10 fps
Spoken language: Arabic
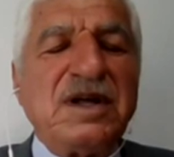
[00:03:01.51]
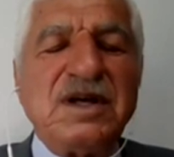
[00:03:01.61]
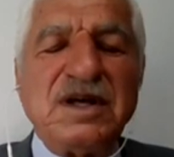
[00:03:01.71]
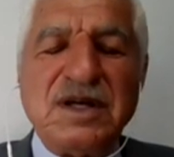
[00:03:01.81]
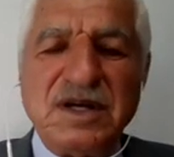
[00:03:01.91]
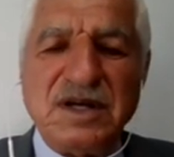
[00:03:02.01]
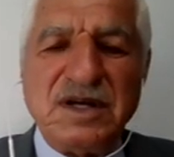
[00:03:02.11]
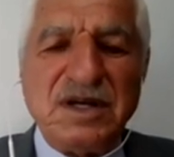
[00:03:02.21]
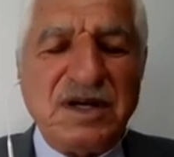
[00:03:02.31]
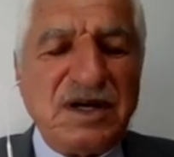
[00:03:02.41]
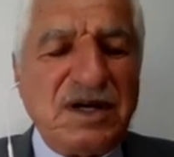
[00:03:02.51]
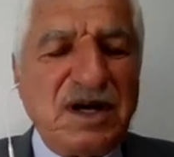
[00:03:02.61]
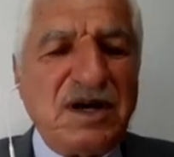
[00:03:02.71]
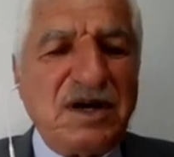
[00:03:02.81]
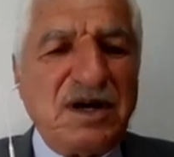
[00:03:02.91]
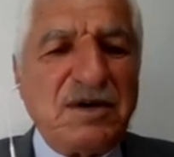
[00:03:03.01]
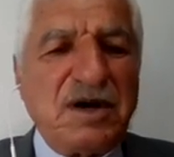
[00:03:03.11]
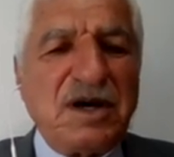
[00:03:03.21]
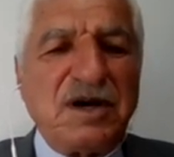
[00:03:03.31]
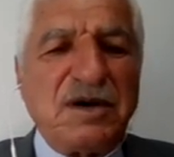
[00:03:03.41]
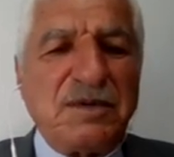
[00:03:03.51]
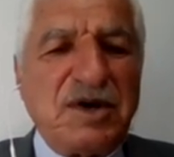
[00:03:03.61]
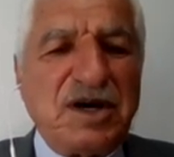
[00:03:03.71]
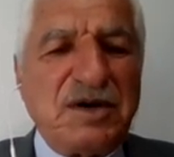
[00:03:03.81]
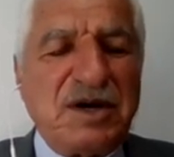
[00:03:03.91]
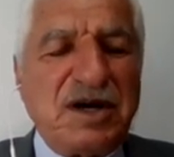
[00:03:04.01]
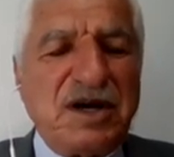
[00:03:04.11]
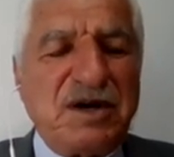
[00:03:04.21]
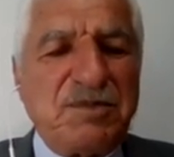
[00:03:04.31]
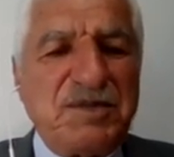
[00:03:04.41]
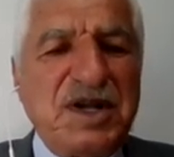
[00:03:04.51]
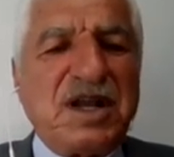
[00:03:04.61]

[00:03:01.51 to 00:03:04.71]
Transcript: آه، معلومات؟ آه، آه، من